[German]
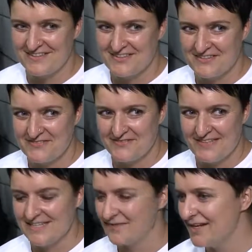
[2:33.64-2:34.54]

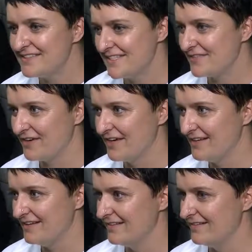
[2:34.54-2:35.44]
Ähm, ich mache das,
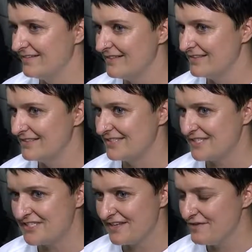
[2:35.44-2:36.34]
weil äh,
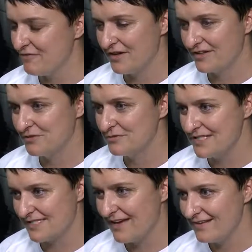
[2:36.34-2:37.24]
das einfach eine
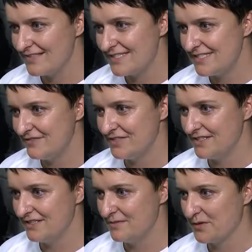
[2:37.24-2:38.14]
gute Sache ist, die wir
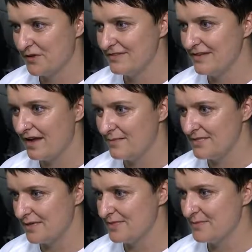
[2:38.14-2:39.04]
hier begonnen
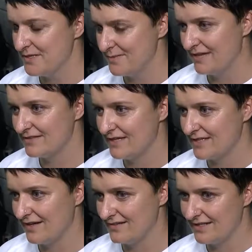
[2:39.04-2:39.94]
haben, damals mit dem
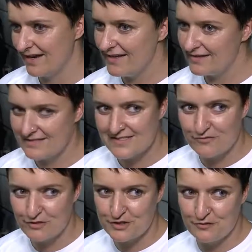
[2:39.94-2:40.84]
Landrat Gerhard Gey,
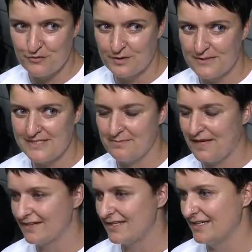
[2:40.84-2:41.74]
jetzt fortgeführt mit dem
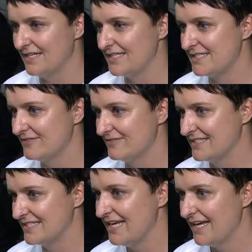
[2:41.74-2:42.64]
Henrik Reichen.
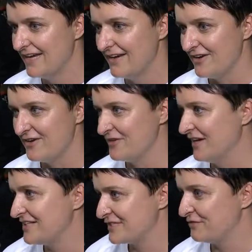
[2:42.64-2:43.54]
Und äh,
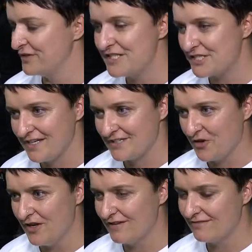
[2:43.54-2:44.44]
ja, das finde ich halt
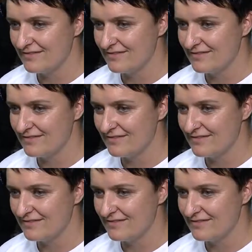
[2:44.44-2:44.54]
toll.